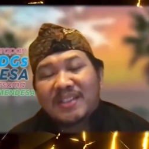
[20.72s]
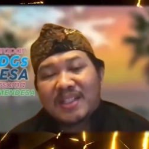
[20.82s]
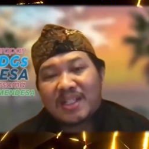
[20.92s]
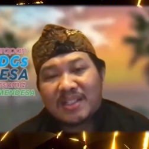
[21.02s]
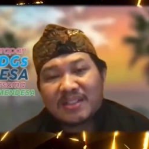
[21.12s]

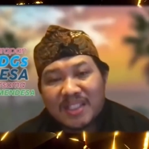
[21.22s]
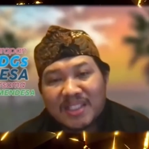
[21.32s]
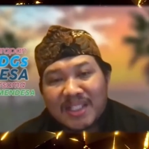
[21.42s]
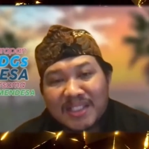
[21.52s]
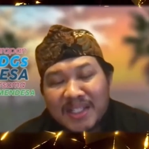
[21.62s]
Kalau
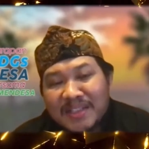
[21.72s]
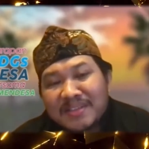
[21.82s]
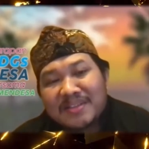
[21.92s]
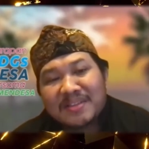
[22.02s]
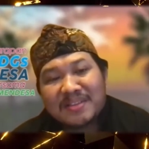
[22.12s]
kita lihat
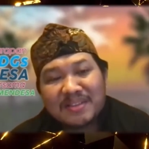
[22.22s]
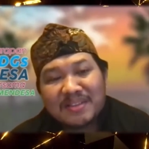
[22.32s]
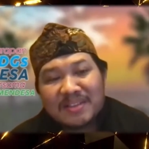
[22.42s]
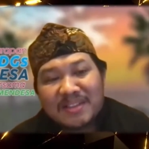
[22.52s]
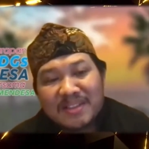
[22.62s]

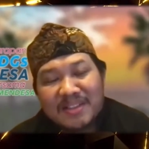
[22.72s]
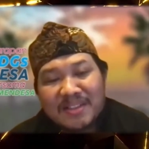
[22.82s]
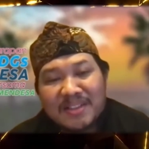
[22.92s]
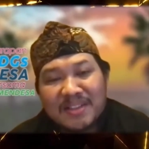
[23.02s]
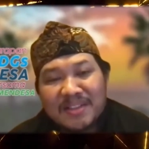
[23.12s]

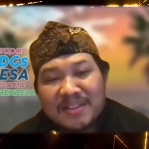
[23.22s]
uh,